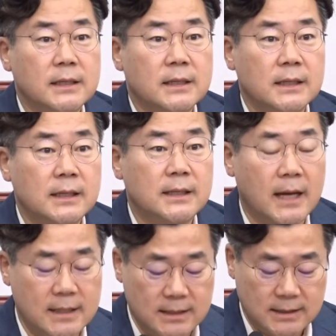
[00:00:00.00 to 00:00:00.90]

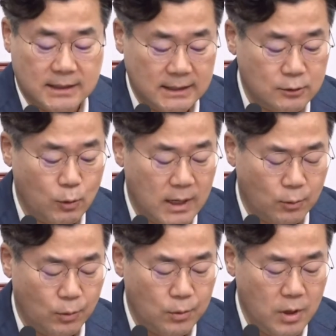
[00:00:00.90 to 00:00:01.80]
일단
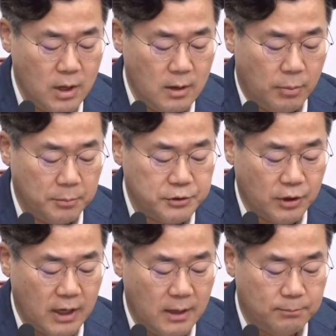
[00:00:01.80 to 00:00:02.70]
기소하고
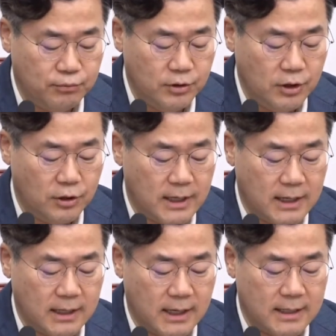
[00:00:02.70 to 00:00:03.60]
법정에
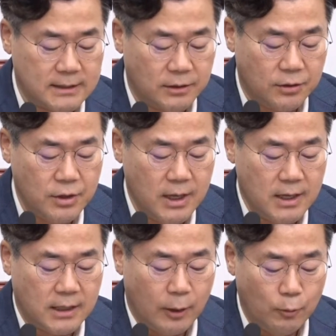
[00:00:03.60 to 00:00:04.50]
불려나가게 해서
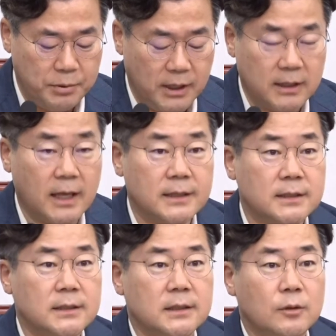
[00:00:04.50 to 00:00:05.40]

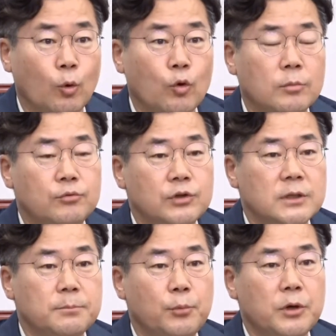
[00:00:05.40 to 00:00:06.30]
괴롭히겠다는 놀부
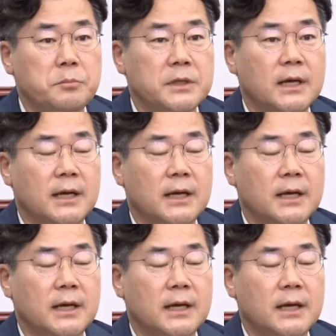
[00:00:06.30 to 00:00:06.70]
심보입니다.